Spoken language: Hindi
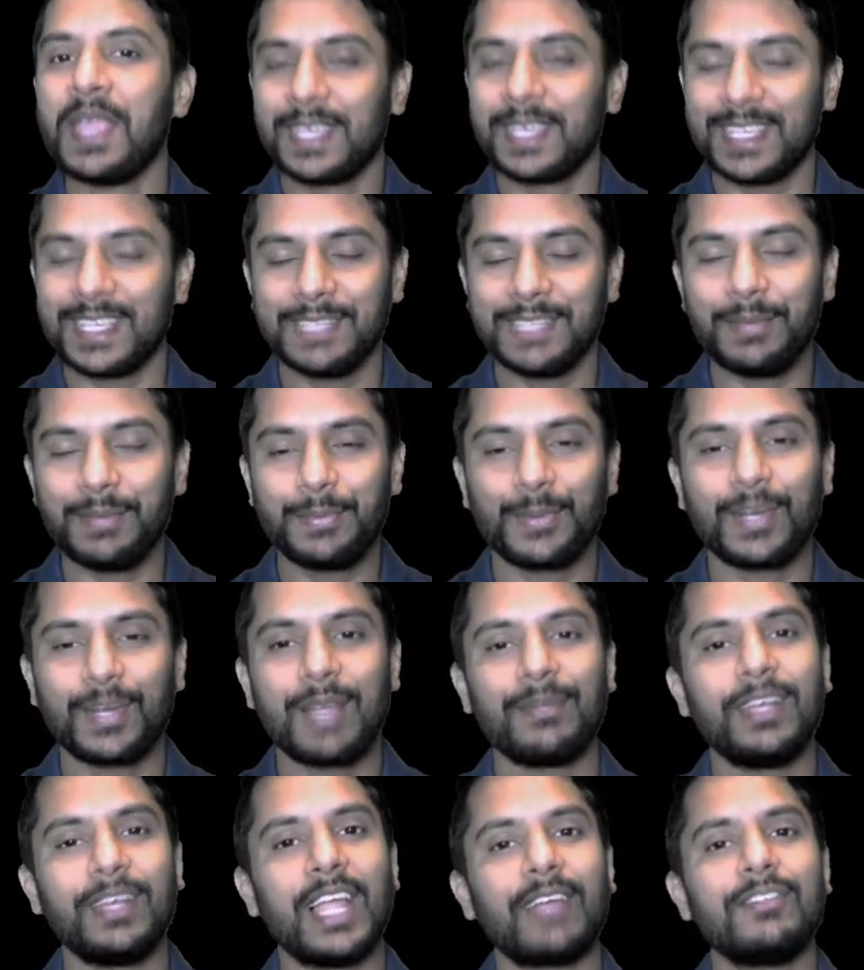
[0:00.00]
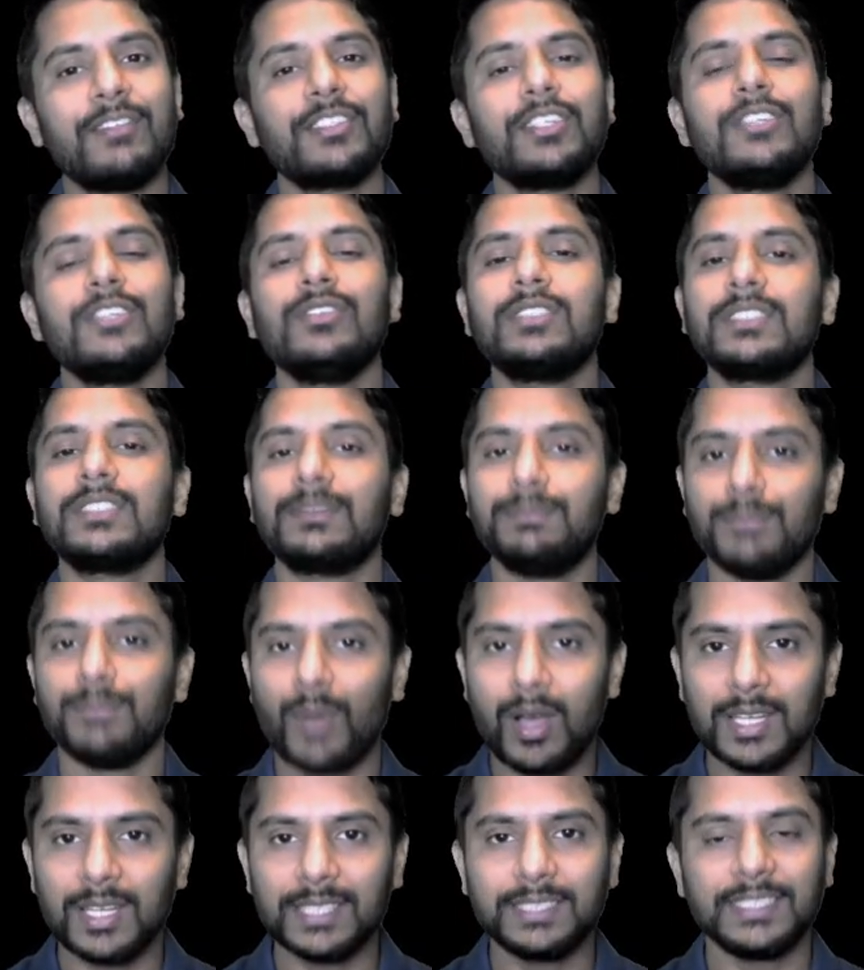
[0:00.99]
किसी भी प्रोग्रामिंग लैंग्वेज की जो
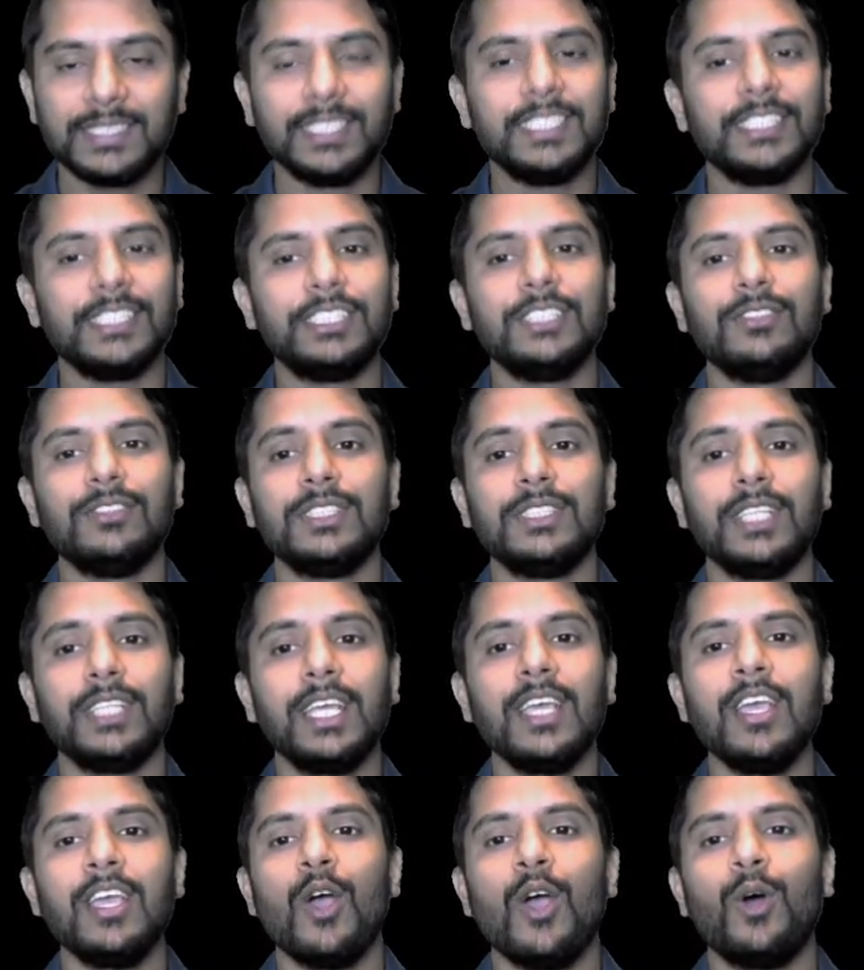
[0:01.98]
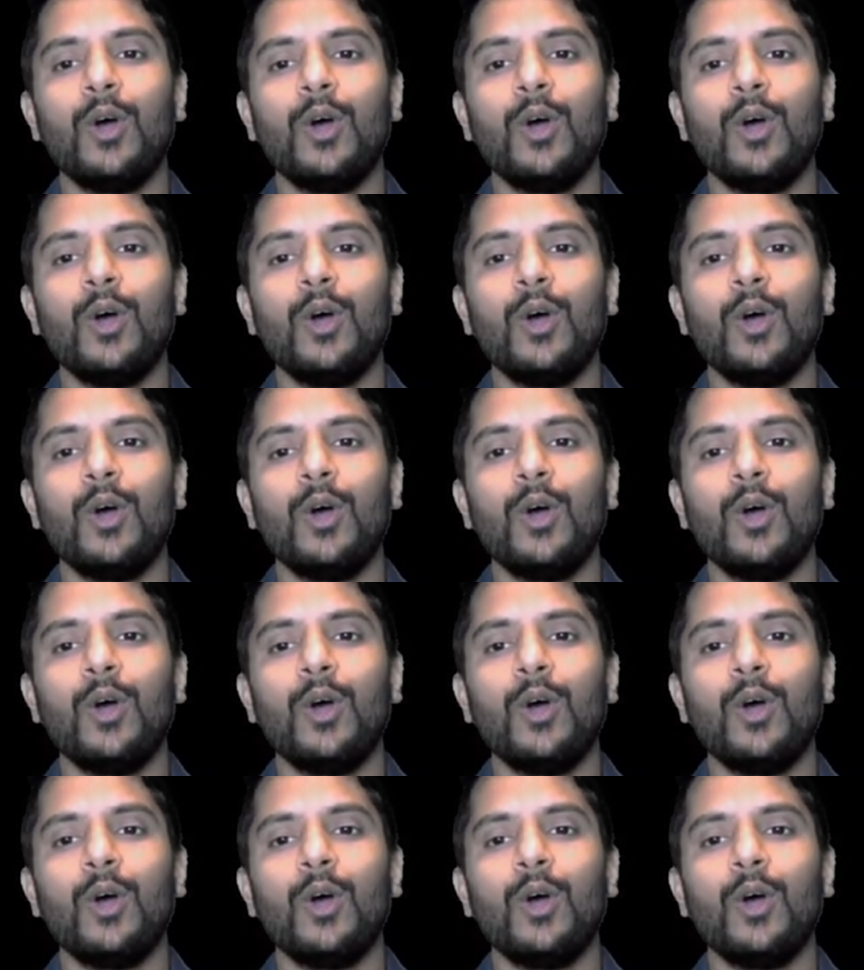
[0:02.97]
स्मॉलेस्ट एंटिटी होती है